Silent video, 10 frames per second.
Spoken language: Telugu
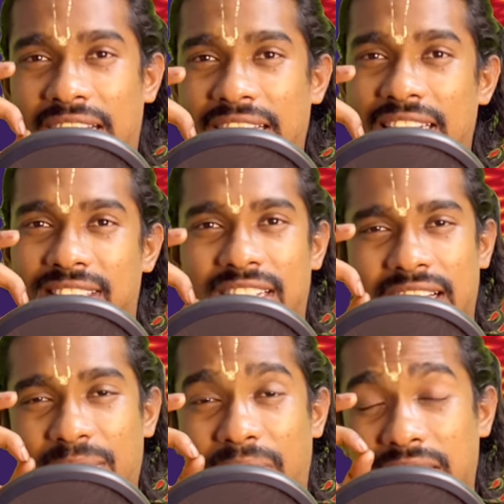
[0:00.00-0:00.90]
గట్టి
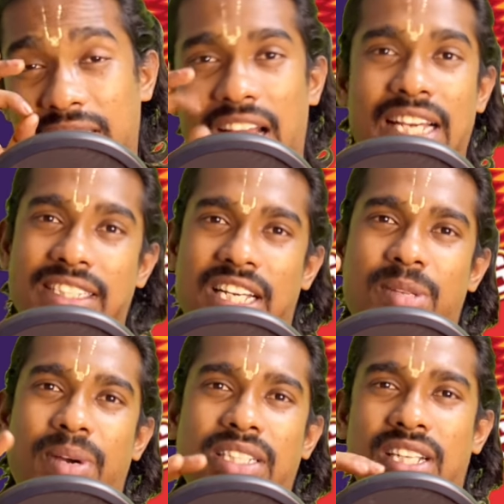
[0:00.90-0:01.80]
చేసేసరికి మనకు చాలా ఈజీ
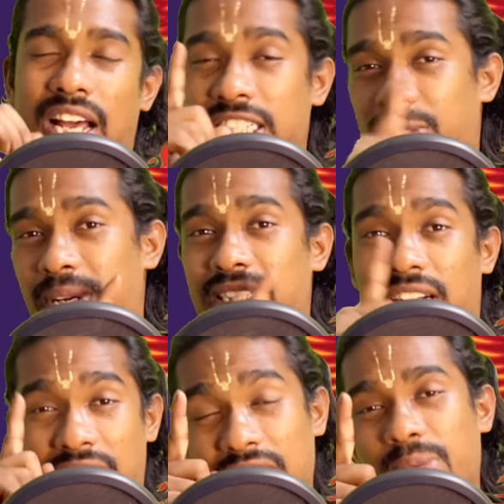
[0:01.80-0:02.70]
అయింది మ్యాచ్ లాస్ట్ మ్యాచ్
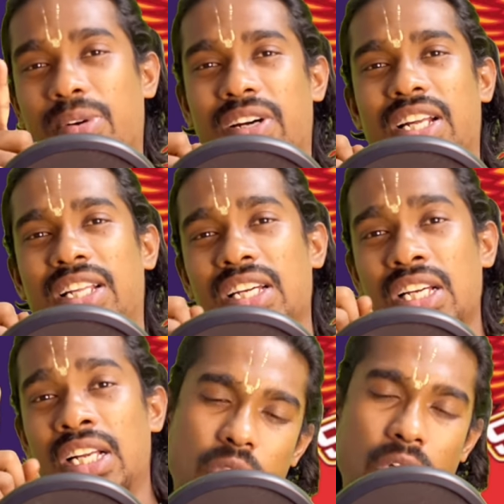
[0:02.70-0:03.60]
అక్కడనే దెబ్బ పడ్డది
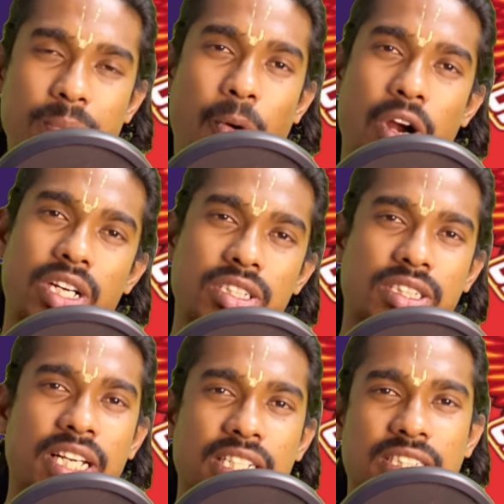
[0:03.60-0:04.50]
సో అది పాయింట్కి
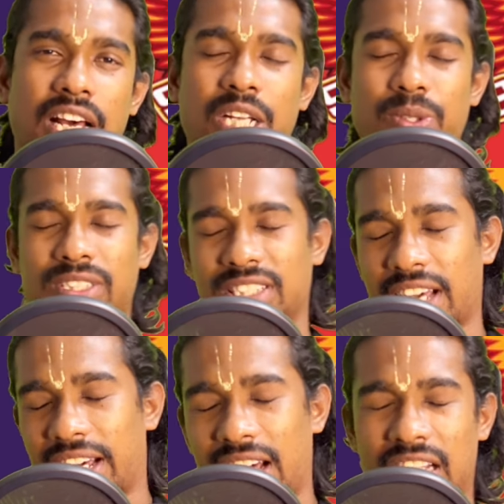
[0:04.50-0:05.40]
వస్తే ఎస్ఆర్హెచ్ వర్సెస్
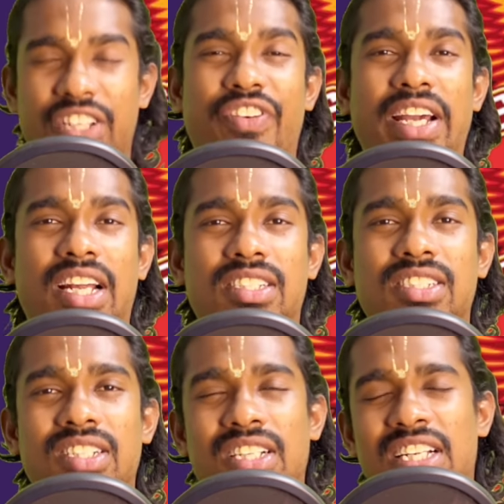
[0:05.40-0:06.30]
కేకేఆర్ ద ఫైనల్స్
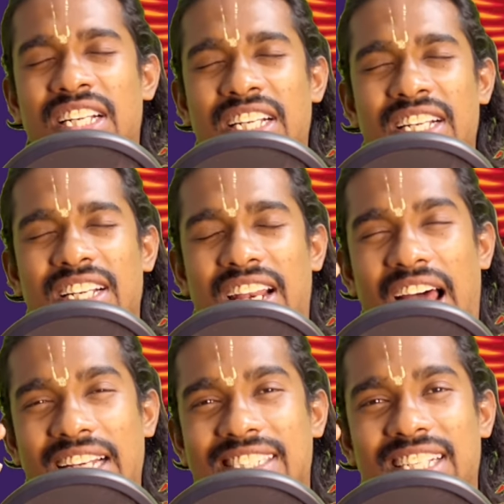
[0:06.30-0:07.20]

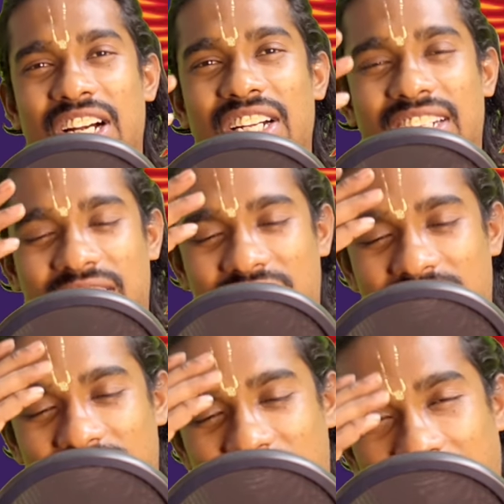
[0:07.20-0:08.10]
లాస్ట్ ఇయర్
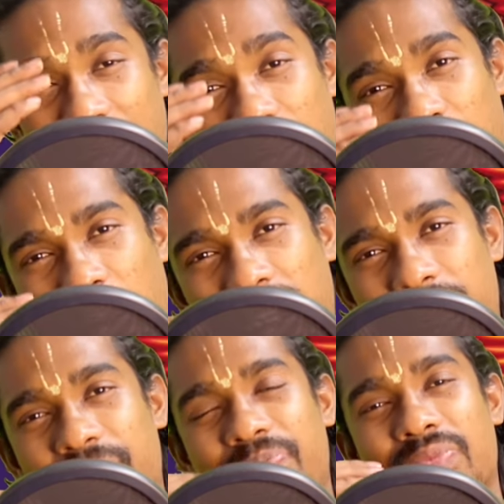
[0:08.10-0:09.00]
టేబుల్ బాటమ్